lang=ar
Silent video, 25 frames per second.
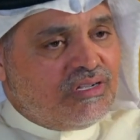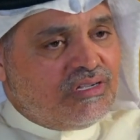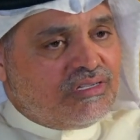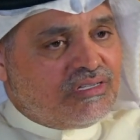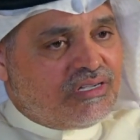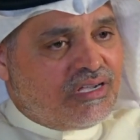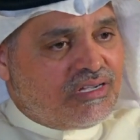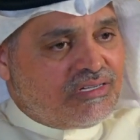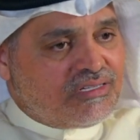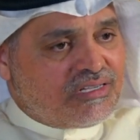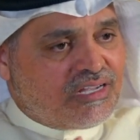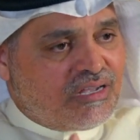
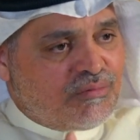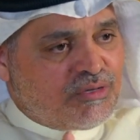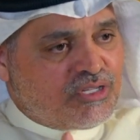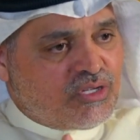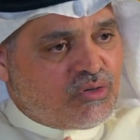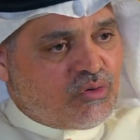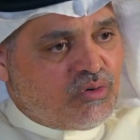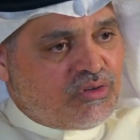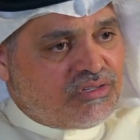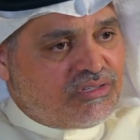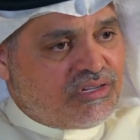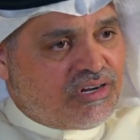يعني كما
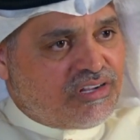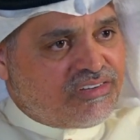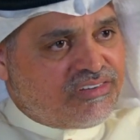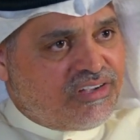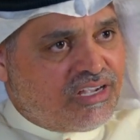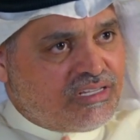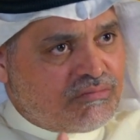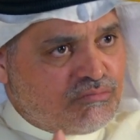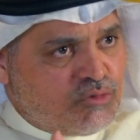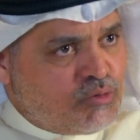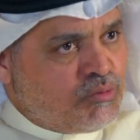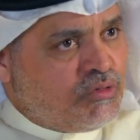تقول
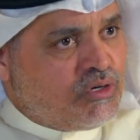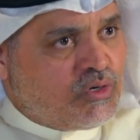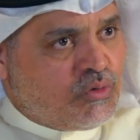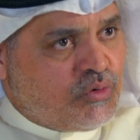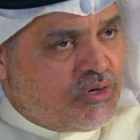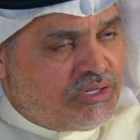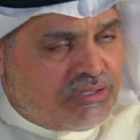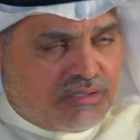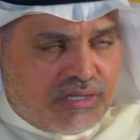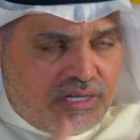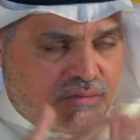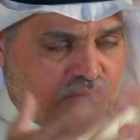الدراسات مو
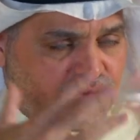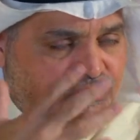بالكويت على